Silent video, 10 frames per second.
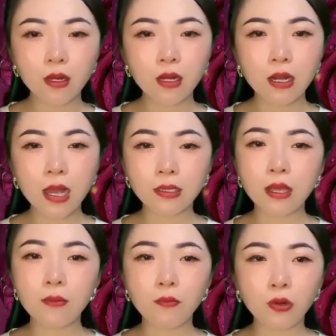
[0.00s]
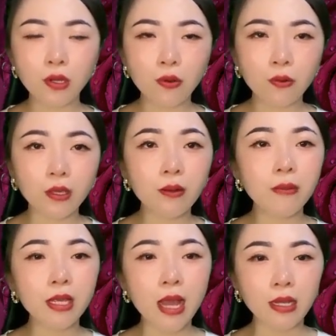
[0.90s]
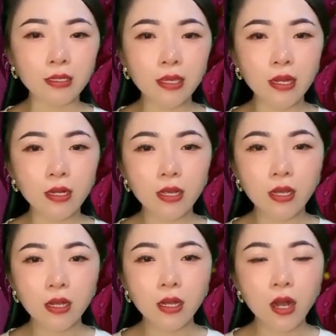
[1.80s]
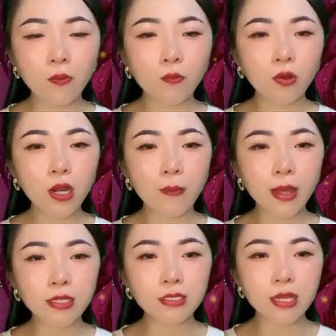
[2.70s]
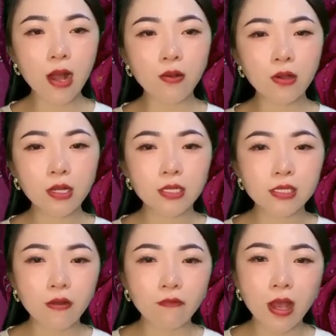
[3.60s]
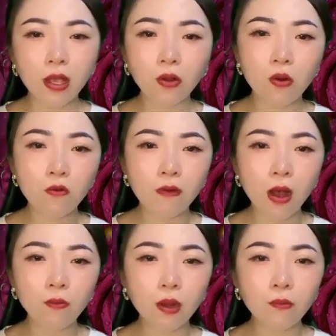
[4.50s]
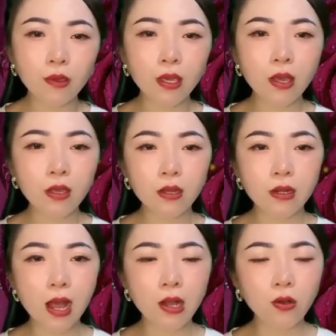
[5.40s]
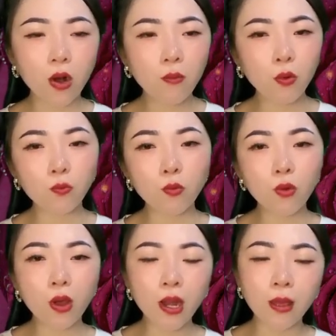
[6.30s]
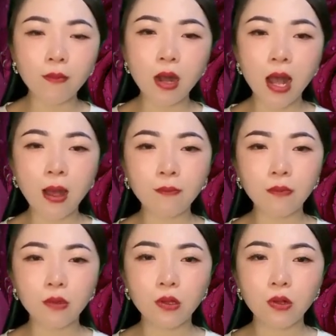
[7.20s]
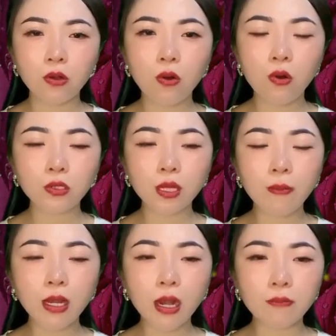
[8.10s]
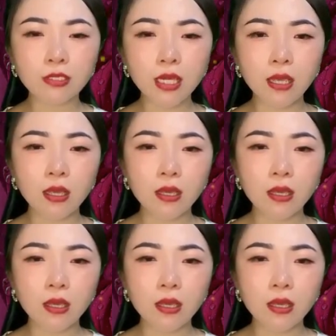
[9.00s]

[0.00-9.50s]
Lại thêm một điều khiến mình ngạc nhiên, Ngọc muốn gặp anh sao? Chẳng phải cô và ông Long kia đang có một mối quan hệ mờ ám, cô tìm anh làm gì?